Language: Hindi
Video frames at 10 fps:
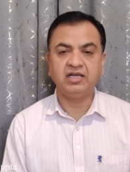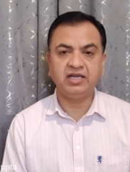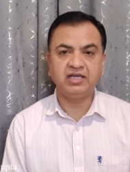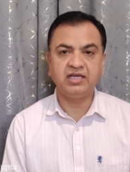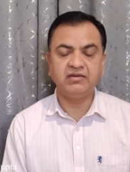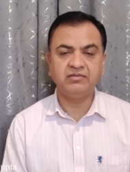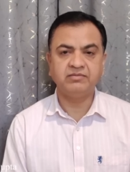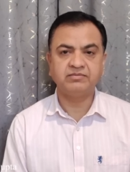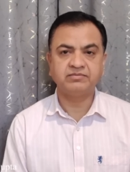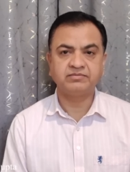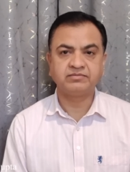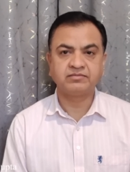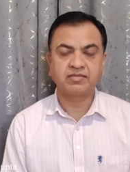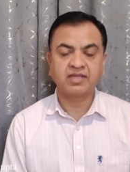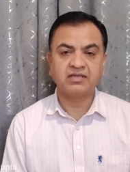लेकिन
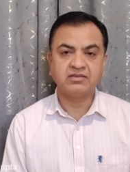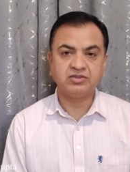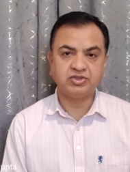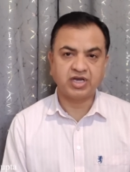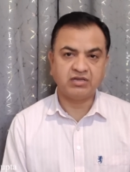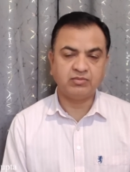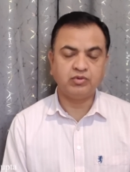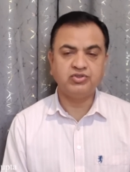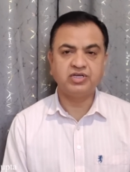जानबूझ